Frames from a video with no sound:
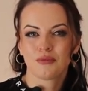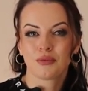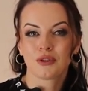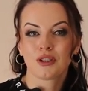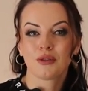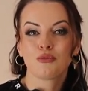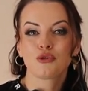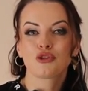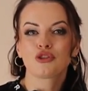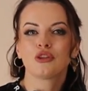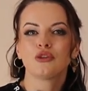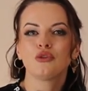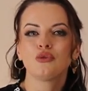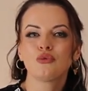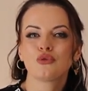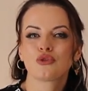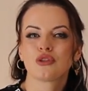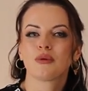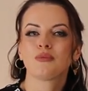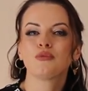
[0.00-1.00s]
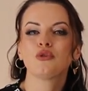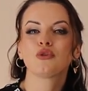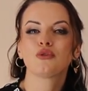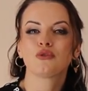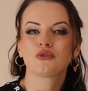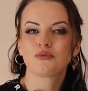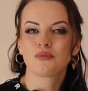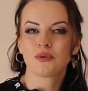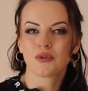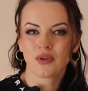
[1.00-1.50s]
потому что нужно много
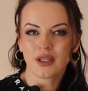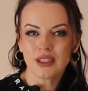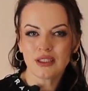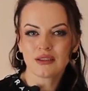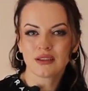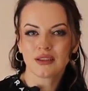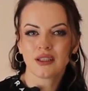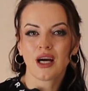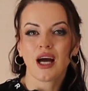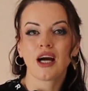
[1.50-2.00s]
успевать,